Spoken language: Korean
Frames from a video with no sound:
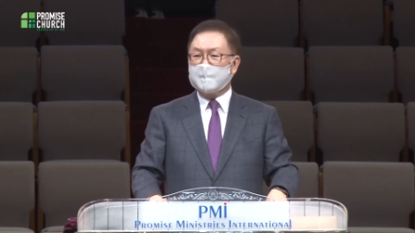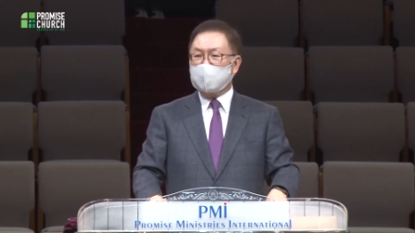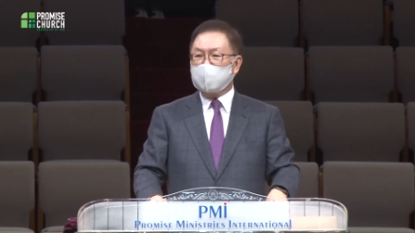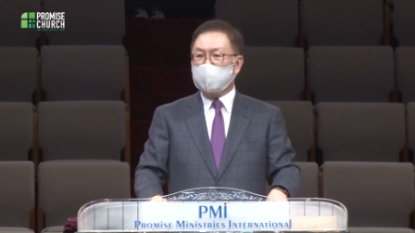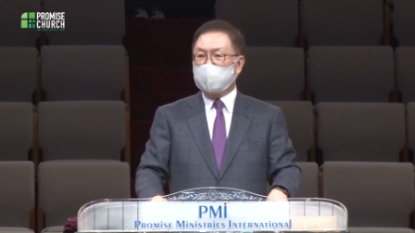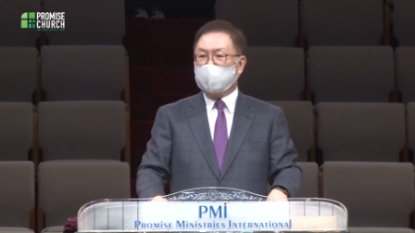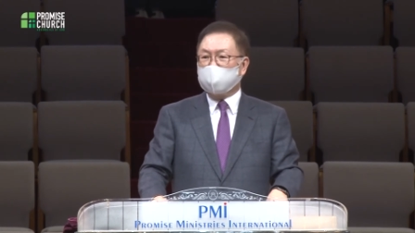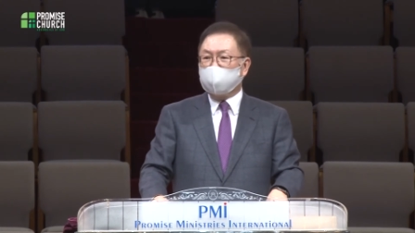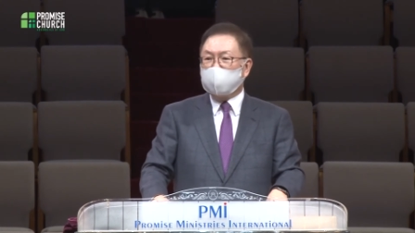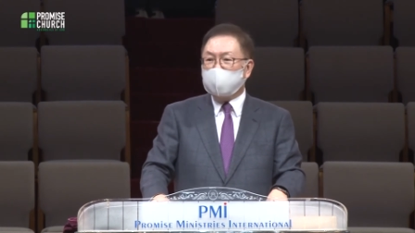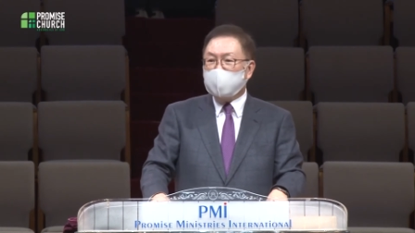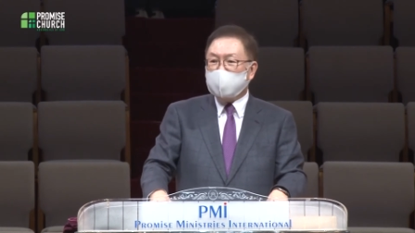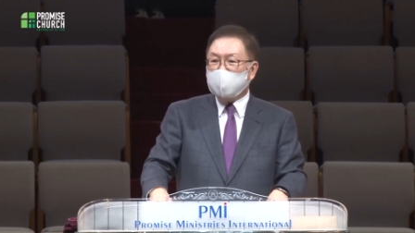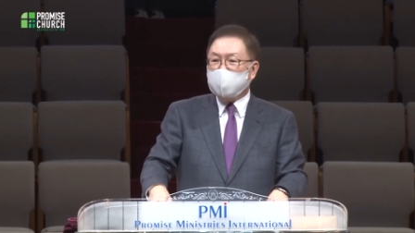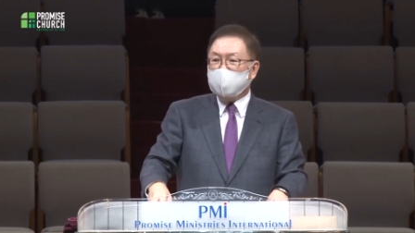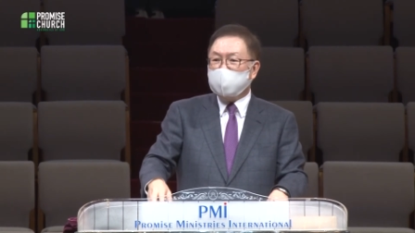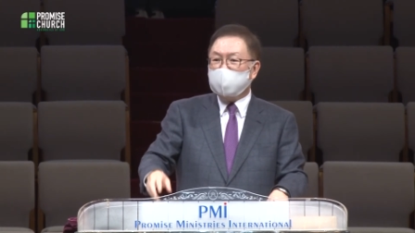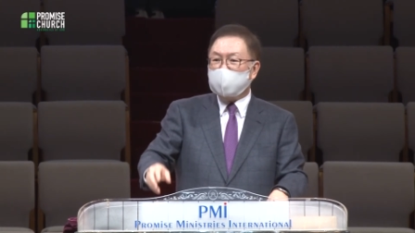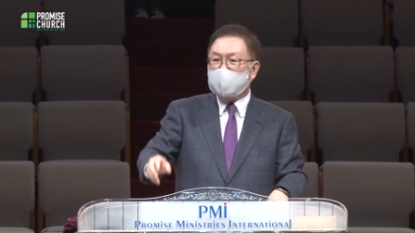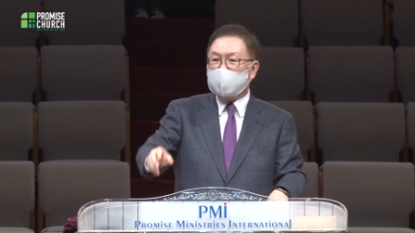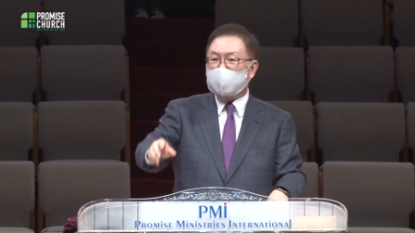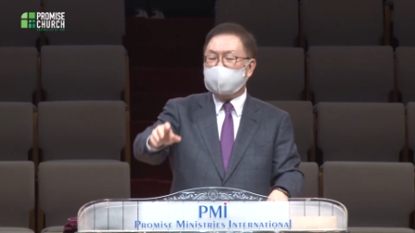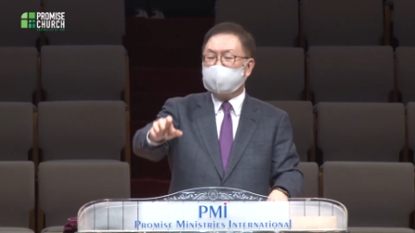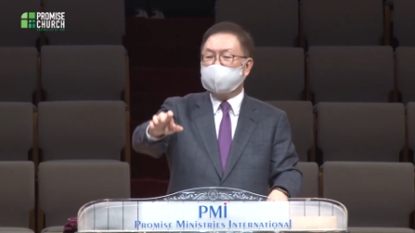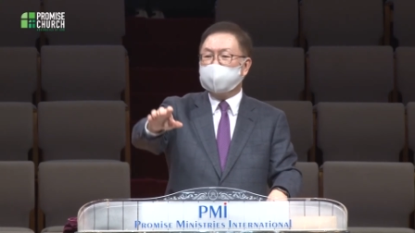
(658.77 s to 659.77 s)

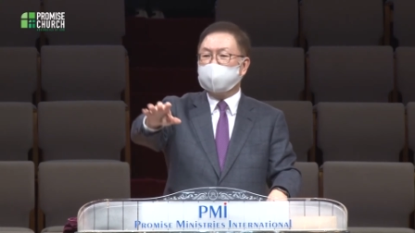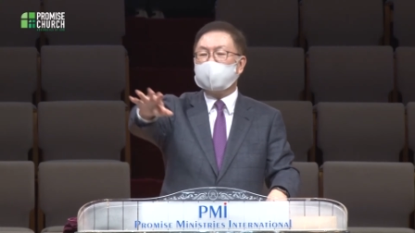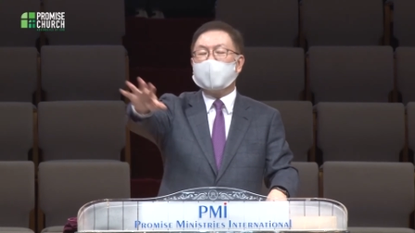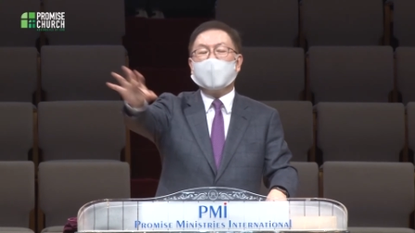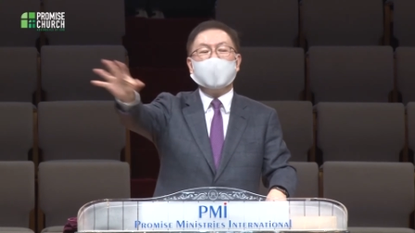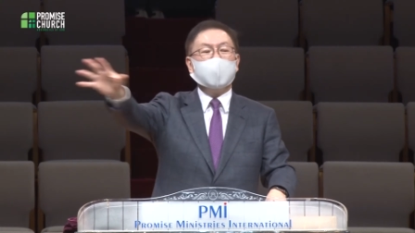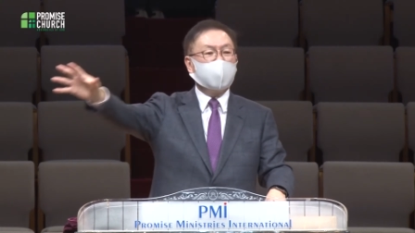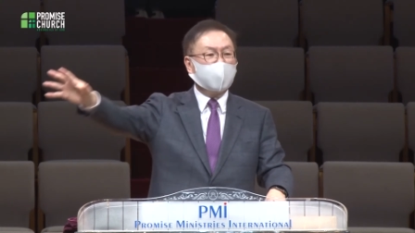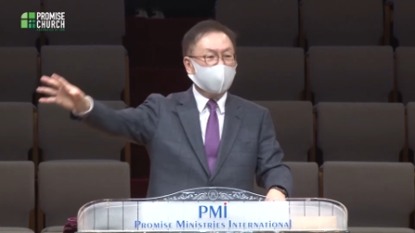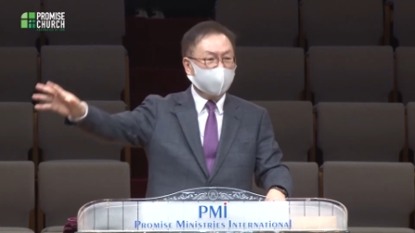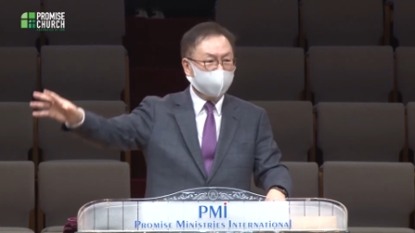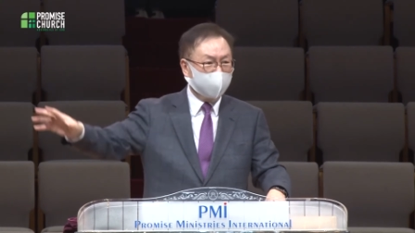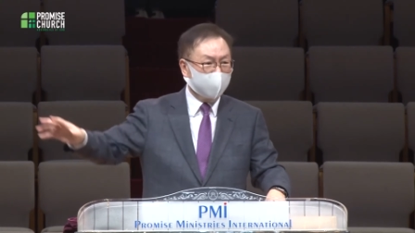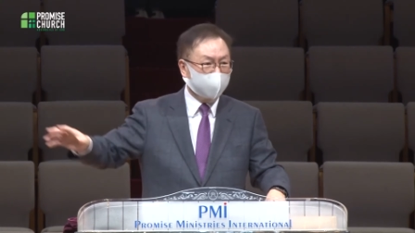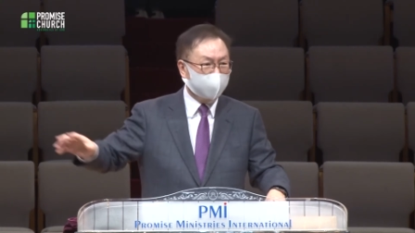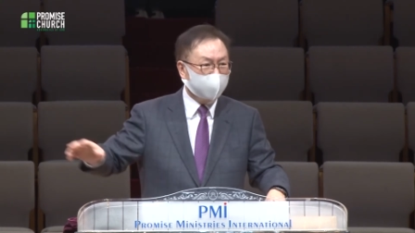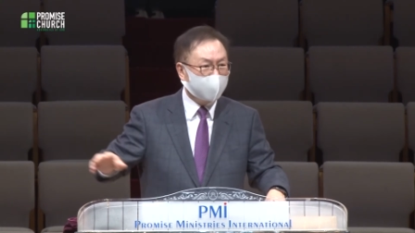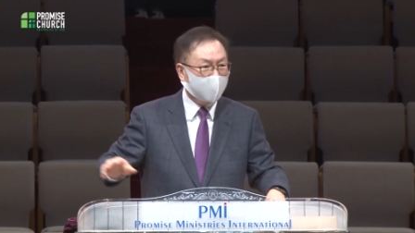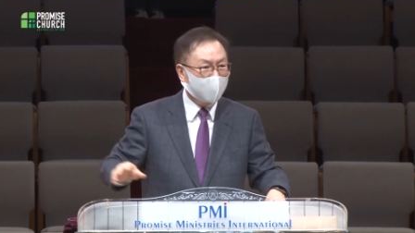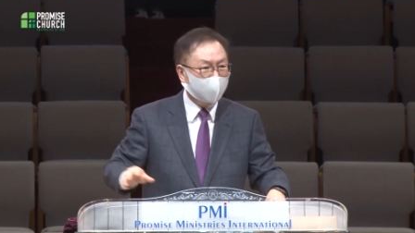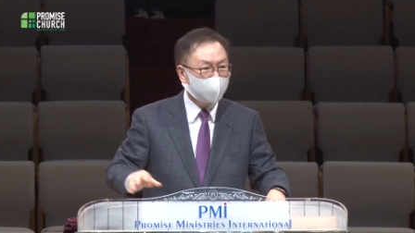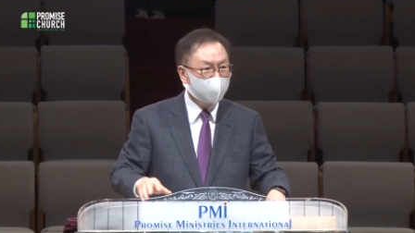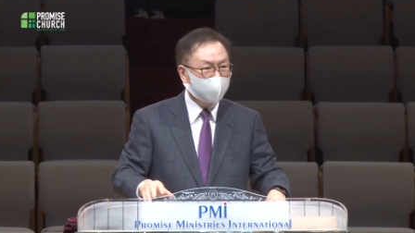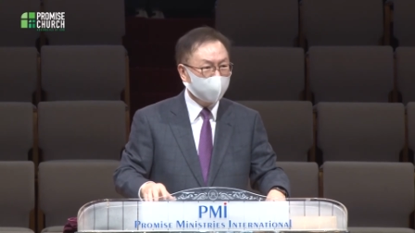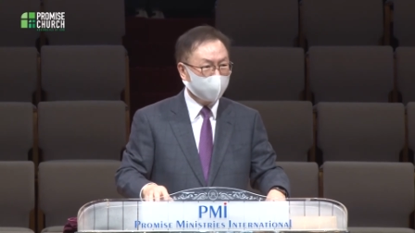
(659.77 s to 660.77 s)
즉석 프라이가
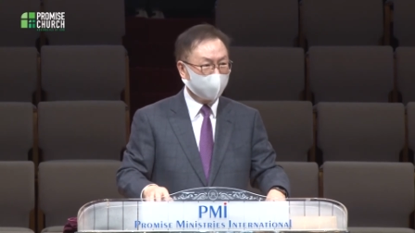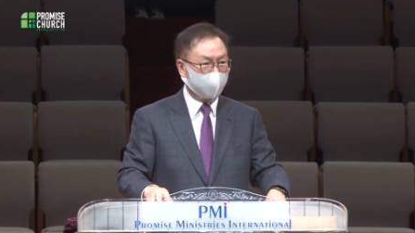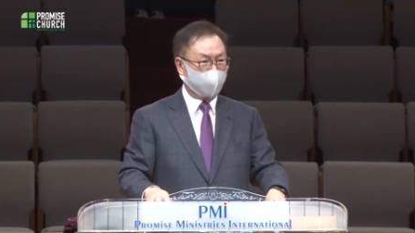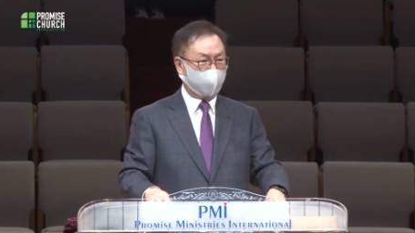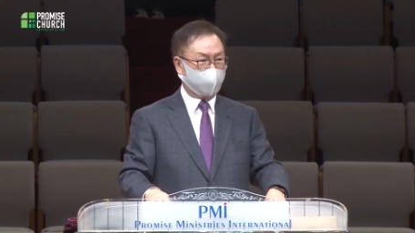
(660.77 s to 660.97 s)
되더라고요.